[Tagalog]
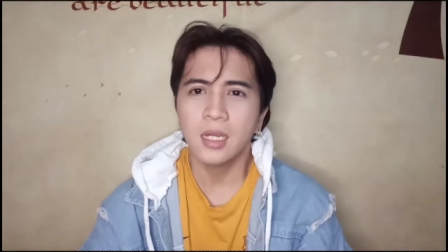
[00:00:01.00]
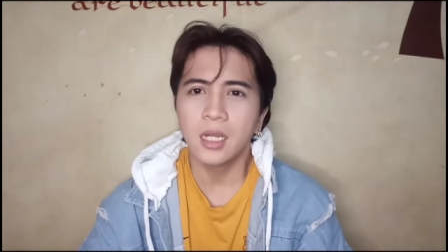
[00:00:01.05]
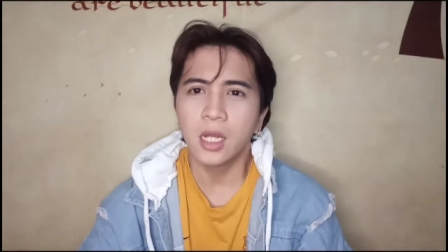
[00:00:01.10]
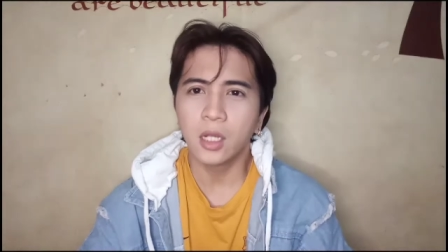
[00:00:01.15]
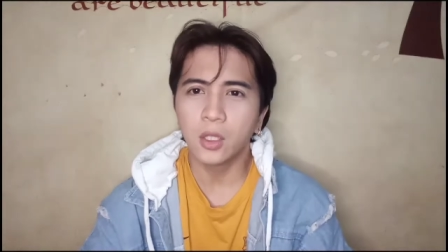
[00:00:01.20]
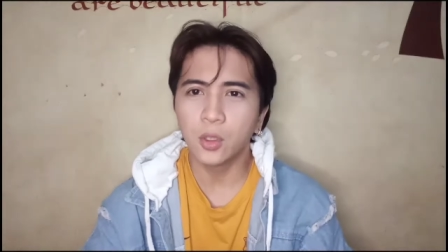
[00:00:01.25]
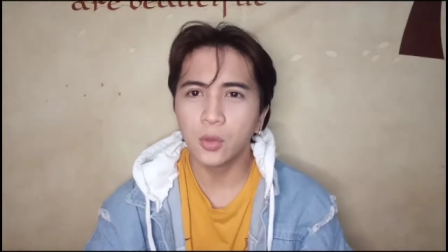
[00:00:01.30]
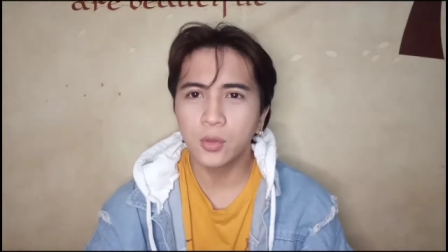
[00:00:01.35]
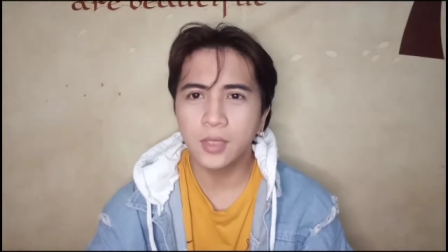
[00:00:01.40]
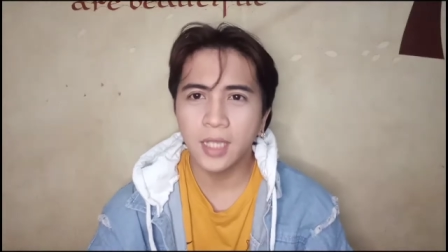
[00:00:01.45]

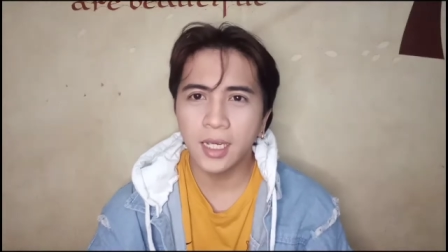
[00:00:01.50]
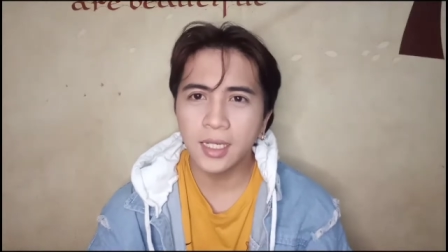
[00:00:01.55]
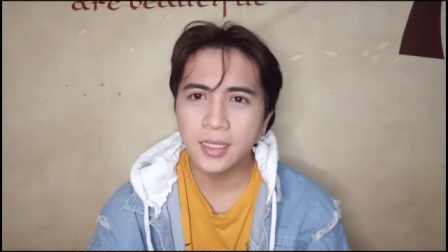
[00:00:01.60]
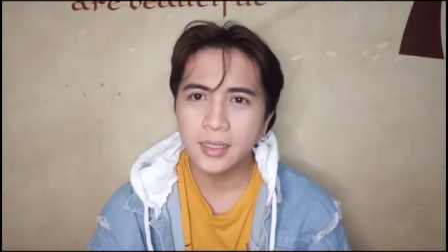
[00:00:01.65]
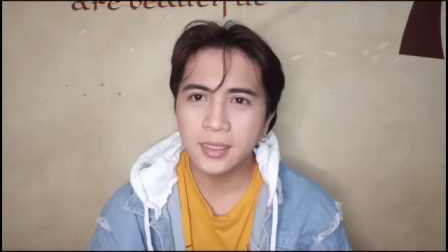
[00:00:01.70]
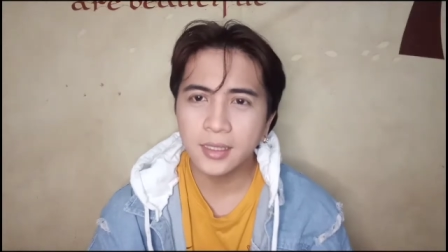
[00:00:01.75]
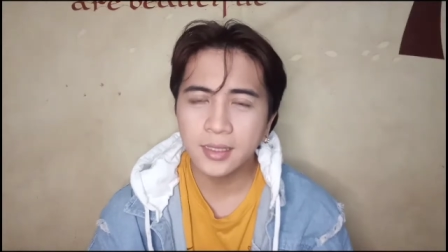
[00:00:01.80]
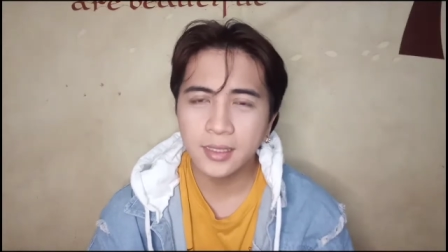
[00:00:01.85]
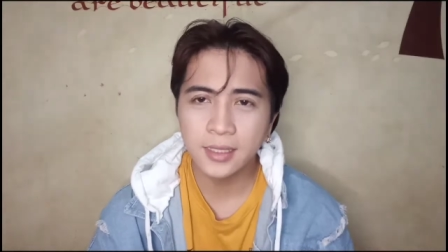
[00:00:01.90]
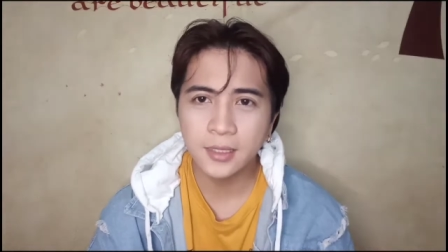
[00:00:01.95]
Hello guys,
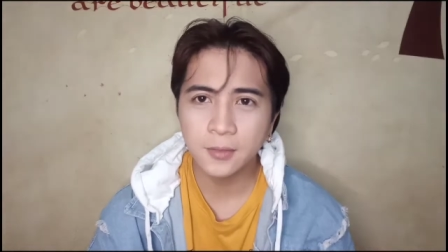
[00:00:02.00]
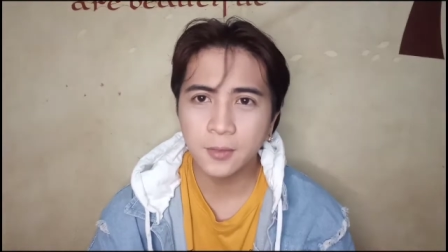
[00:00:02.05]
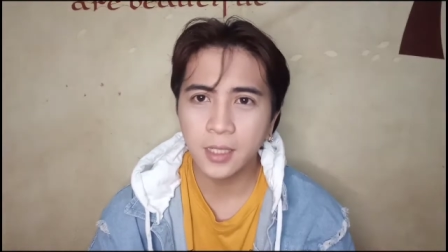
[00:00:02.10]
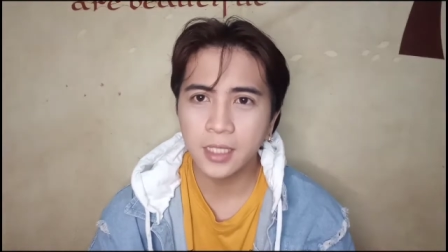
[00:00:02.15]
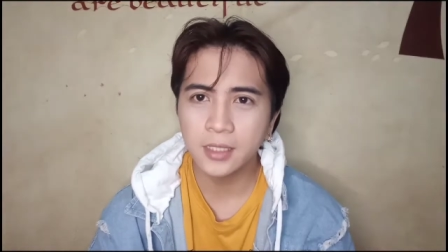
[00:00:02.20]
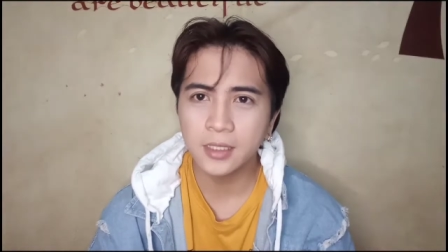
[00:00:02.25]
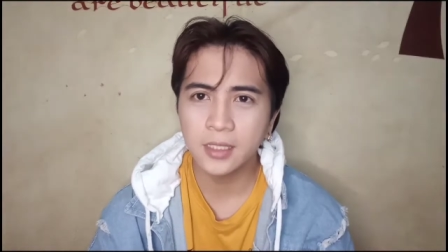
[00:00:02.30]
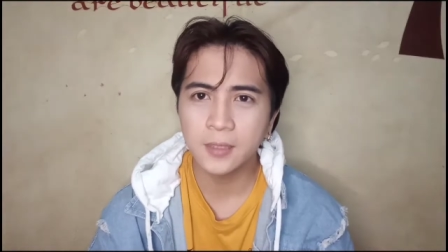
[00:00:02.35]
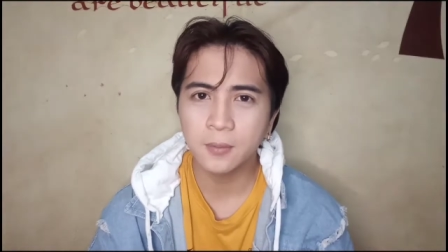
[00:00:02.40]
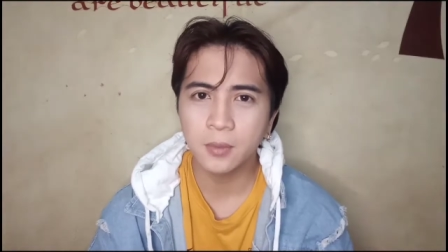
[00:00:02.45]
this is
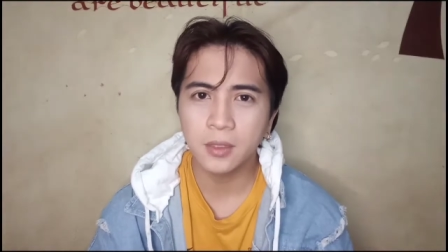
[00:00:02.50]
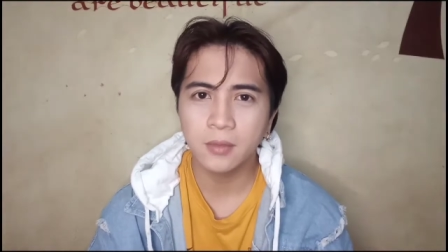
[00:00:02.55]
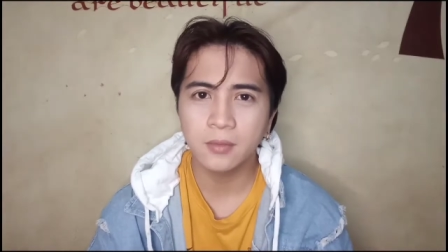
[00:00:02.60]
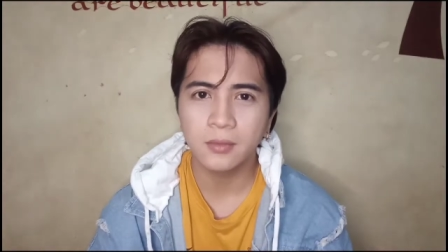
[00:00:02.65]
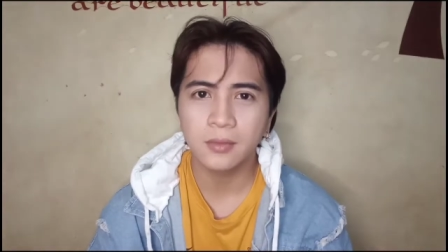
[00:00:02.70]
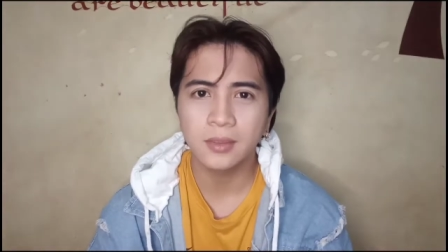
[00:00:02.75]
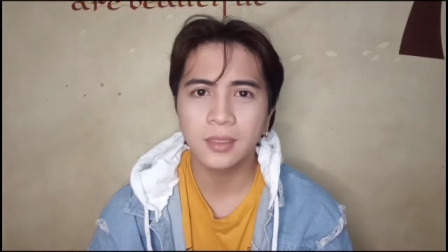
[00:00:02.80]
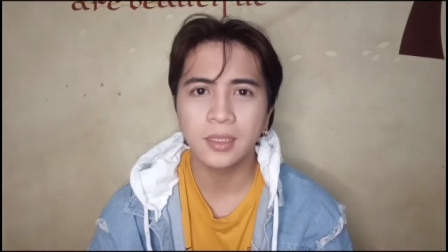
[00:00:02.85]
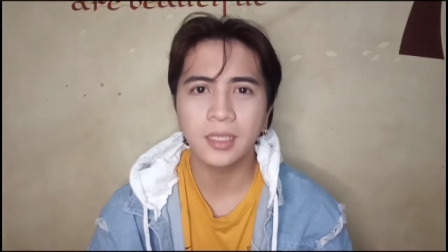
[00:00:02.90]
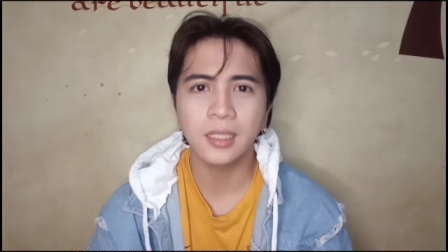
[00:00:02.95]
Francis po.
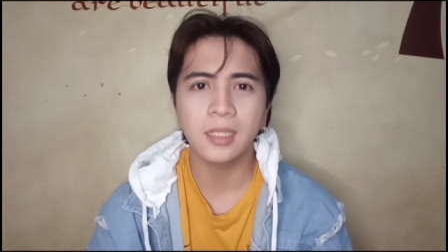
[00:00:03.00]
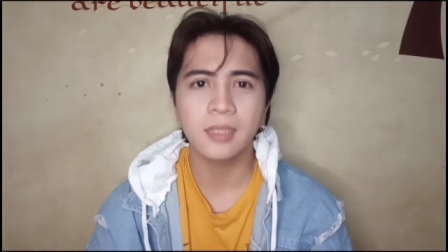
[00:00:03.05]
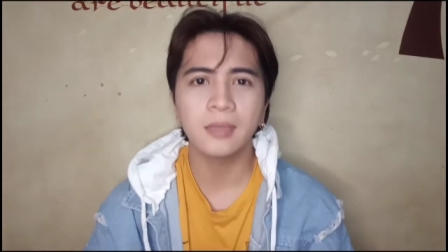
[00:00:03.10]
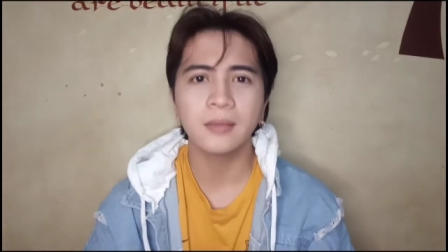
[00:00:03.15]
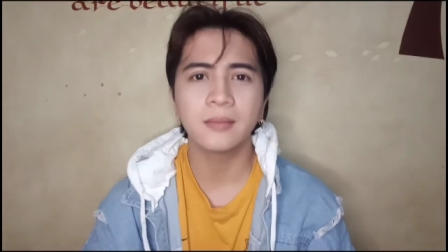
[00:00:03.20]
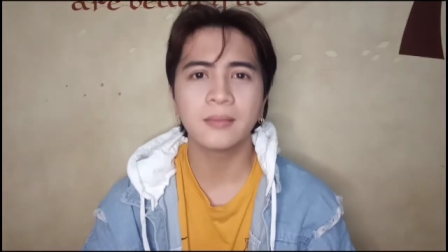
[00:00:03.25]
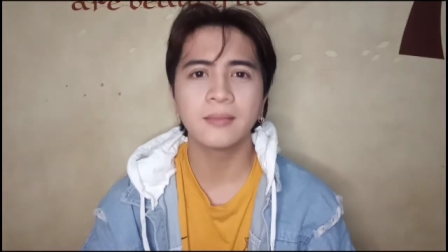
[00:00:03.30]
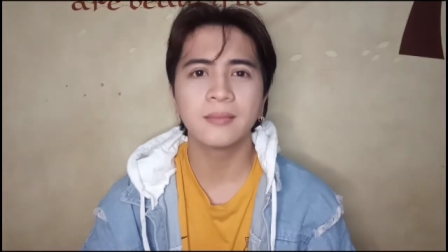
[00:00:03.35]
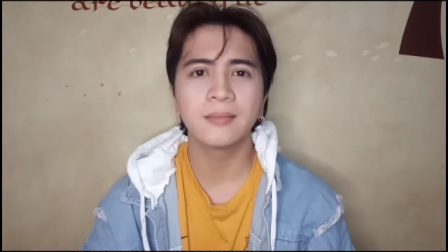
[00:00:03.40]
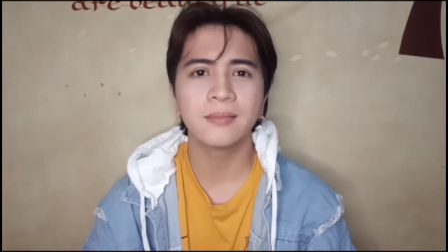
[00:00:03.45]
Teka,
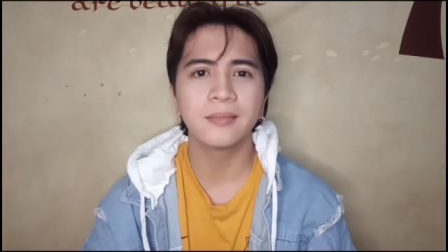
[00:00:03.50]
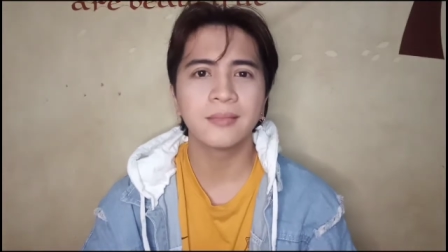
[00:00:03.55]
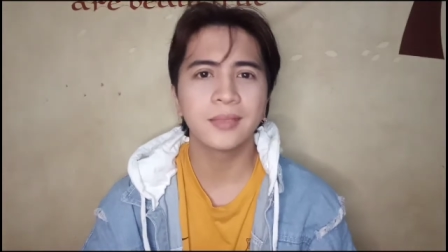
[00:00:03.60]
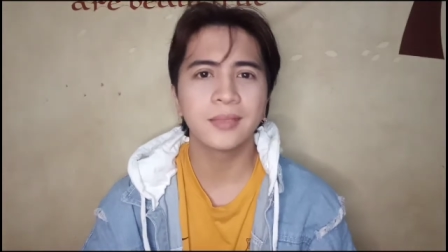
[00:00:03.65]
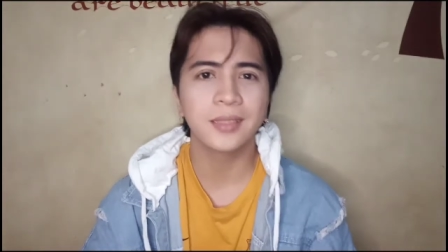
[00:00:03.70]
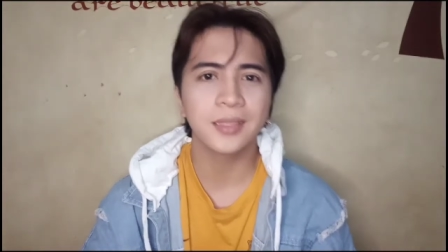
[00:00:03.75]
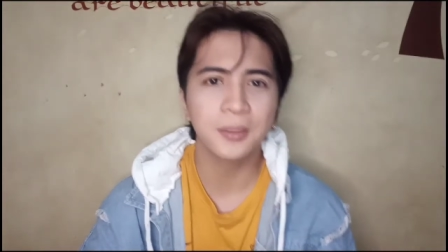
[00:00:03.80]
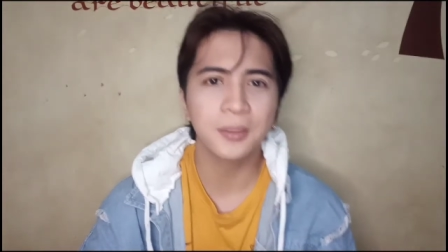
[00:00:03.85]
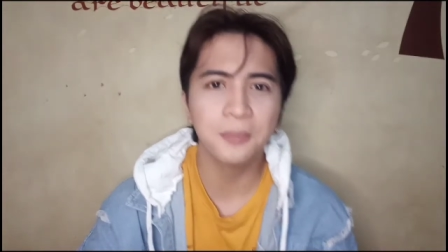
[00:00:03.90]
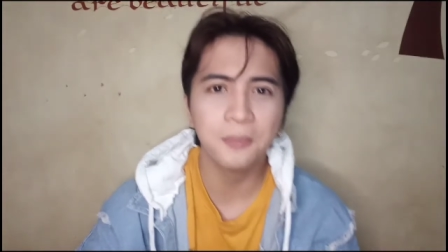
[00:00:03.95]

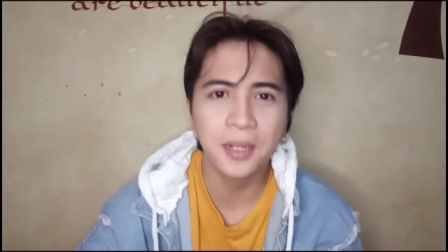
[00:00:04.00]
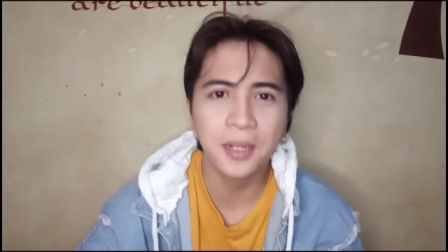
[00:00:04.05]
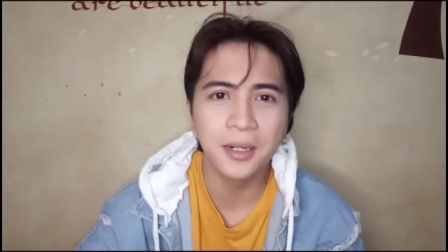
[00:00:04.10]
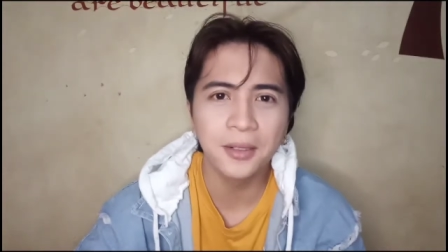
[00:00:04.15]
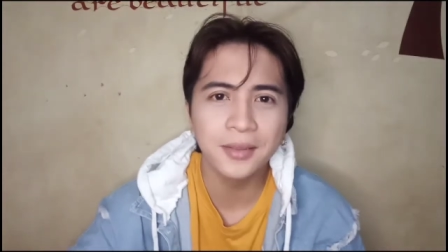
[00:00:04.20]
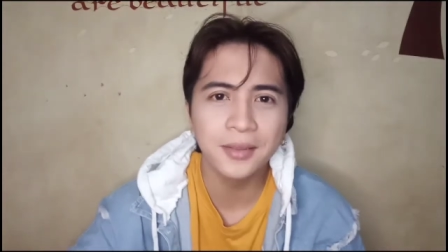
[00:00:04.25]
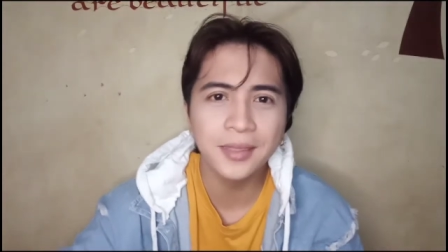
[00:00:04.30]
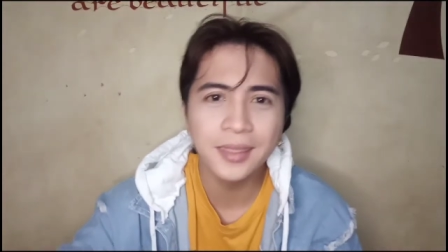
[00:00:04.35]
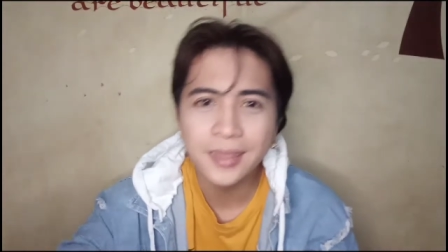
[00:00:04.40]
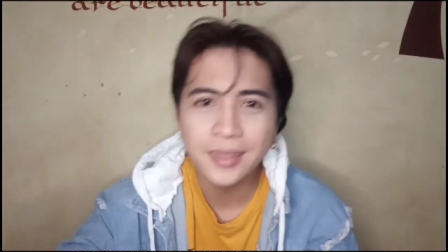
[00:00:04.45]
saan ba
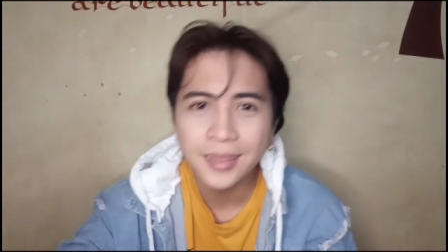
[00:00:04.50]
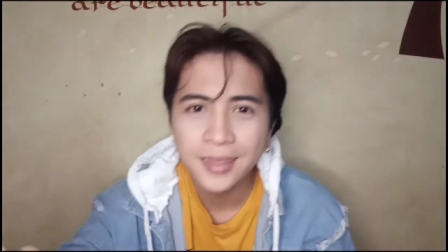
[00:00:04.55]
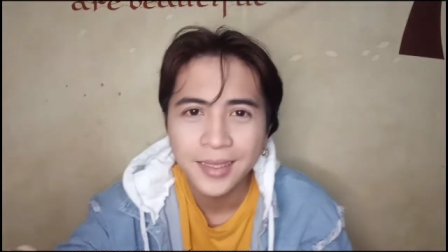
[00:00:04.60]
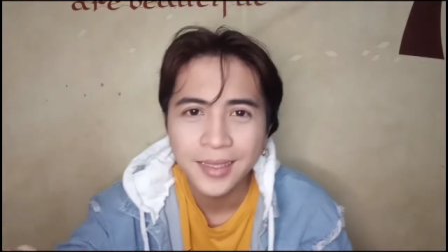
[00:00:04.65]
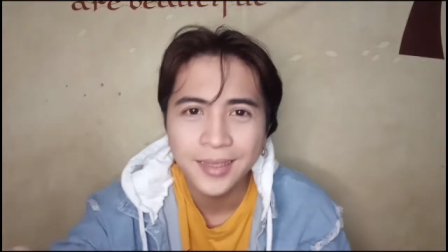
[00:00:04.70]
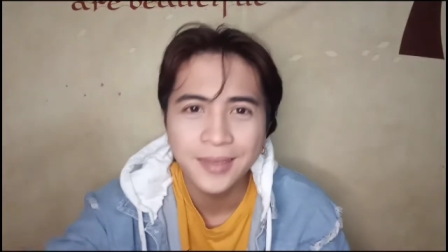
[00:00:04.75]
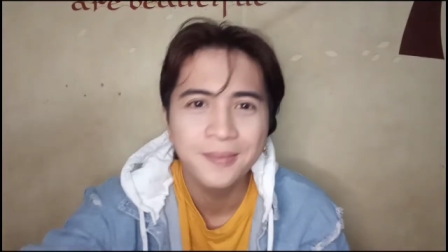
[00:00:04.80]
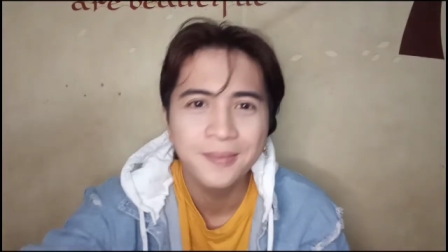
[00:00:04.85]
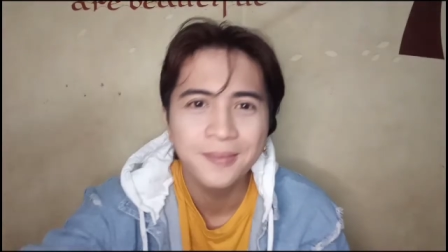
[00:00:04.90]
ako titingin?